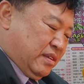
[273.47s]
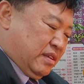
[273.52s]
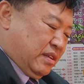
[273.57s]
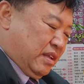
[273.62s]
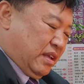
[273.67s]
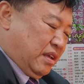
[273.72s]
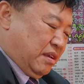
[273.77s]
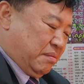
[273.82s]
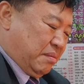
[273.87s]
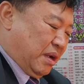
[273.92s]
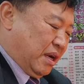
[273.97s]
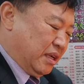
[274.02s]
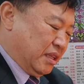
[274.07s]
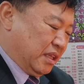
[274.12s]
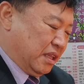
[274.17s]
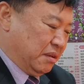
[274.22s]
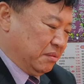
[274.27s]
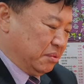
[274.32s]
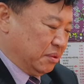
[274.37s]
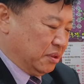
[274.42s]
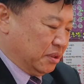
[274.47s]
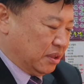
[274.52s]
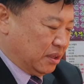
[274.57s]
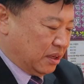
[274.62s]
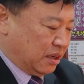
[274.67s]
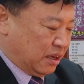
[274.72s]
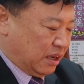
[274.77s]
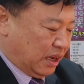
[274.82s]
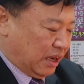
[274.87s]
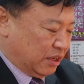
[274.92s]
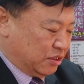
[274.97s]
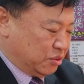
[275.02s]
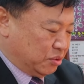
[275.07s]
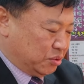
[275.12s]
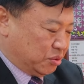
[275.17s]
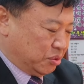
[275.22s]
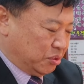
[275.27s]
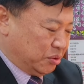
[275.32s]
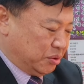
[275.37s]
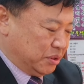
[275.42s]
예, 말띠 분들은 아주
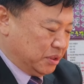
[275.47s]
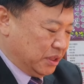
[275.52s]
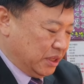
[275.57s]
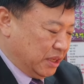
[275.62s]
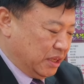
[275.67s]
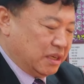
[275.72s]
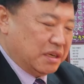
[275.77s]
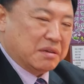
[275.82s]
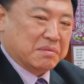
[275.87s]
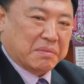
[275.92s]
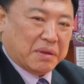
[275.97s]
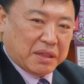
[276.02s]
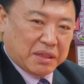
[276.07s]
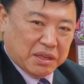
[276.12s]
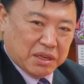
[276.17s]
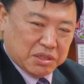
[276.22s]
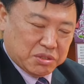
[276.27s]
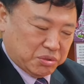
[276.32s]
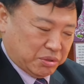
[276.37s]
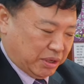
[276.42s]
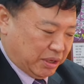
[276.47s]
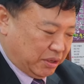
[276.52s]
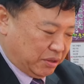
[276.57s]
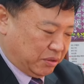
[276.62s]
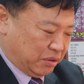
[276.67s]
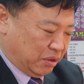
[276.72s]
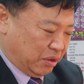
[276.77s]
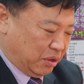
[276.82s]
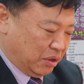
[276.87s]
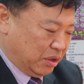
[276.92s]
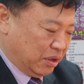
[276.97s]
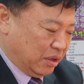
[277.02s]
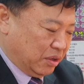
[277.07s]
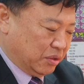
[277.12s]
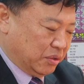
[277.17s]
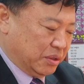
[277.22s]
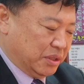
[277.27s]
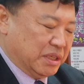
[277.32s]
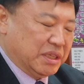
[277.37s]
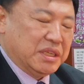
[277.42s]
좋은 여인을 만날 수가 있고
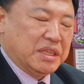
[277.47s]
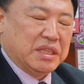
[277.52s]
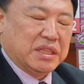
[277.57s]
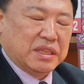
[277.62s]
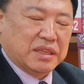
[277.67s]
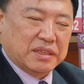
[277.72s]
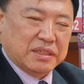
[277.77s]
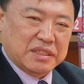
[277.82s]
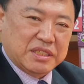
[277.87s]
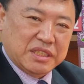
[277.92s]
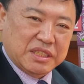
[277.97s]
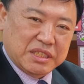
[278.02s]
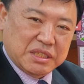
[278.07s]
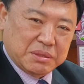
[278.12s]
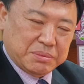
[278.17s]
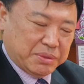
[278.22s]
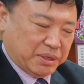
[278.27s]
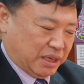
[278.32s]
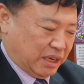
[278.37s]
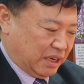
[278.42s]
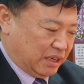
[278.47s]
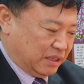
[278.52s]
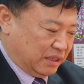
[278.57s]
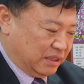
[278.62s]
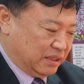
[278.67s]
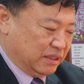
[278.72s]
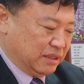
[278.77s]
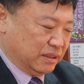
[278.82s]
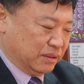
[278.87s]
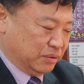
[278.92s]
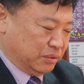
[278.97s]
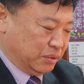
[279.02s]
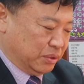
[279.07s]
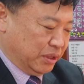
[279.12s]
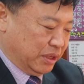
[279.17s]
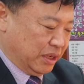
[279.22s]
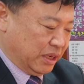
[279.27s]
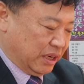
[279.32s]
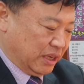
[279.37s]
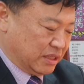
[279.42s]
또 여인들은 시집을 가는 그런
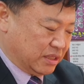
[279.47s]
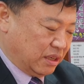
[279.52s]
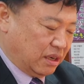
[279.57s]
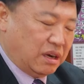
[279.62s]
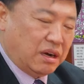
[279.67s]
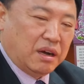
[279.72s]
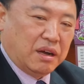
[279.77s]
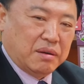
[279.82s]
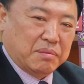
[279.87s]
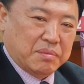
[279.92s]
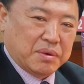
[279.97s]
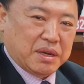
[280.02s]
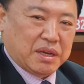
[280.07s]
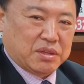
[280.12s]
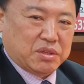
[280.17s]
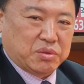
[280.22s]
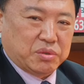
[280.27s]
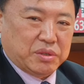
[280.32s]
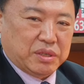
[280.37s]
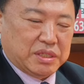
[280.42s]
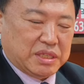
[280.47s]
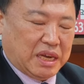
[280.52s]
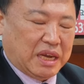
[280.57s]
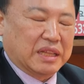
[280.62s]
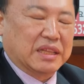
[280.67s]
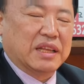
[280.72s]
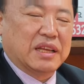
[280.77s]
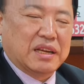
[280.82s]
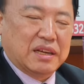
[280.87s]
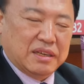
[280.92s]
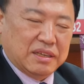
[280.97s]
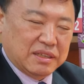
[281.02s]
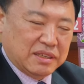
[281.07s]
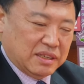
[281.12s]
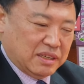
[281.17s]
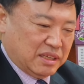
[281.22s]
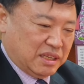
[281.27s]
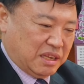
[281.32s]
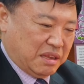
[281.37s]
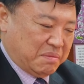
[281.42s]
운이라서 뭔가 좀 그 장래를
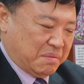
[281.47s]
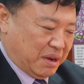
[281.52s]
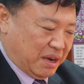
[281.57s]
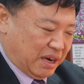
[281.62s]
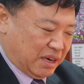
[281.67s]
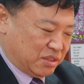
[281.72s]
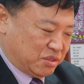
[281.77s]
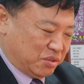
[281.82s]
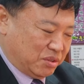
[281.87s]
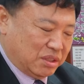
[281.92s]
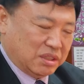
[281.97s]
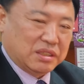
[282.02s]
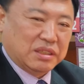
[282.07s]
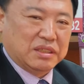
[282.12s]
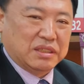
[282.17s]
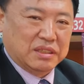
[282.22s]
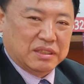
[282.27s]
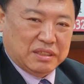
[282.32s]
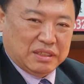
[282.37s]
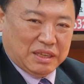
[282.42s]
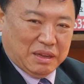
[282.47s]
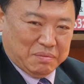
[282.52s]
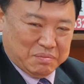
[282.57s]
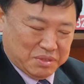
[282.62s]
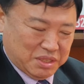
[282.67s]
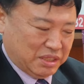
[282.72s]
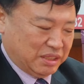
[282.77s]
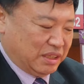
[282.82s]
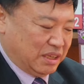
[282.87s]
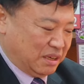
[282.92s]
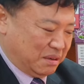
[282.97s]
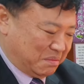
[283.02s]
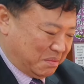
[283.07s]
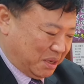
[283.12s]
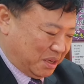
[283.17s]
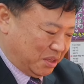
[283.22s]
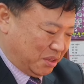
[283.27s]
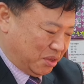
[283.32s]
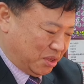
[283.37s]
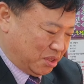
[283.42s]
희망할 수 있는 그런 남정네를
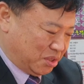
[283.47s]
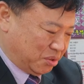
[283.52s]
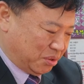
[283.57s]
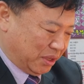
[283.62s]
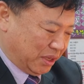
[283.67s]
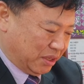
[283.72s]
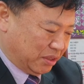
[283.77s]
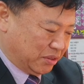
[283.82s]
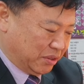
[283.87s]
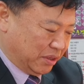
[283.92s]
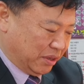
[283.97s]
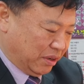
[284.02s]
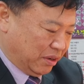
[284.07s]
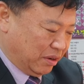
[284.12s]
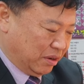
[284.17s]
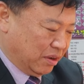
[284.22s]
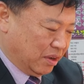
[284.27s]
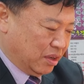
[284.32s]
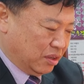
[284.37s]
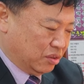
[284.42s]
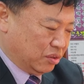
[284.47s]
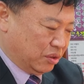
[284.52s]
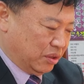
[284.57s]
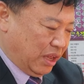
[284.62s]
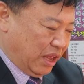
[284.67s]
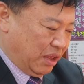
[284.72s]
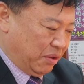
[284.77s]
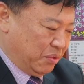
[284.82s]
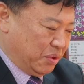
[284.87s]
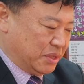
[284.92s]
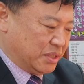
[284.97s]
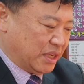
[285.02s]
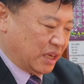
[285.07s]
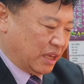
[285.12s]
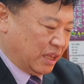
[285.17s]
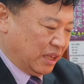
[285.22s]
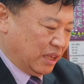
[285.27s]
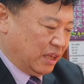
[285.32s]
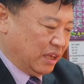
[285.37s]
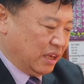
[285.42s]
만날 수가 있고요. 또 내
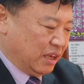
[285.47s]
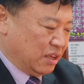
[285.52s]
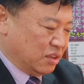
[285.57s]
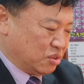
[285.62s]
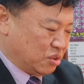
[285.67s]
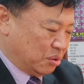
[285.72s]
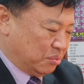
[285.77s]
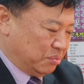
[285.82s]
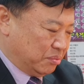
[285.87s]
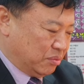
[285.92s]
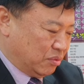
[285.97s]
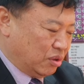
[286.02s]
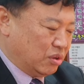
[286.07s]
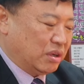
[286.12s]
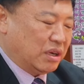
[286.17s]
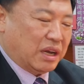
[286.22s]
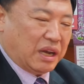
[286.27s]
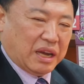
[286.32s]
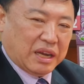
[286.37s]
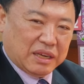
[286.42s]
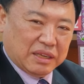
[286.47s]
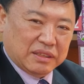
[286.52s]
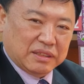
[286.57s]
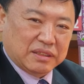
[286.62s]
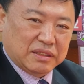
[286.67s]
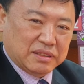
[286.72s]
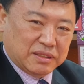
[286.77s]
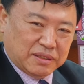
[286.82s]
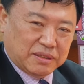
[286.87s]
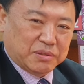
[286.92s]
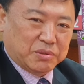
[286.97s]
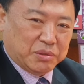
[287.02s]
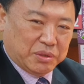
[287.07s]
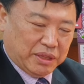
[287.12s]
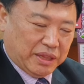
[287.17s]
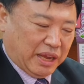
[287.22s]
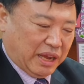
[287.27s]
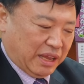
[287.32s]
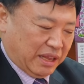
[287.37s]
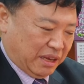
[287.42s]
위상이 좀 올라가는 그런
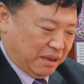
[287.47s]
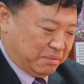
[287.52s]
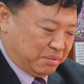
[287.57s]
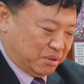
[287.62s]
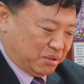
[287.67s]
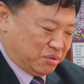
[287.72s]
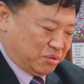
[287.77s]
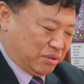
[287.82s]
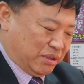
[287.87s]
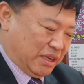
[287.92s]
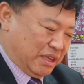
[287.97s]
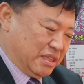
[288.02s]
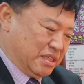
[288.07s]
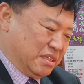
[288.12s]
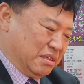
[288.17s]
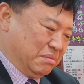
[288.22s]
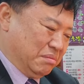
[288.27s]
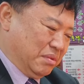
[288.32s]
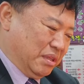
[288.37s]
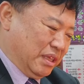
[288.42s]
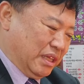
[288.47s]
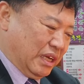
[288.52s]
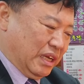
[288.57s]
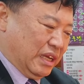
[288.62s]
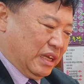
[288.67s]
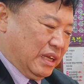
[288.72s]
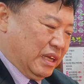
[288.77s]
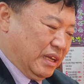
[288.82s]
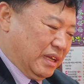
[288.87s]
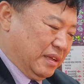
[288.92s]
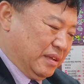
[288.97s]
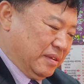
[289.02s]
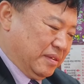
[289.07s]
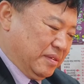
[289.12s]
운이다 이래 볼 수가 있습니다.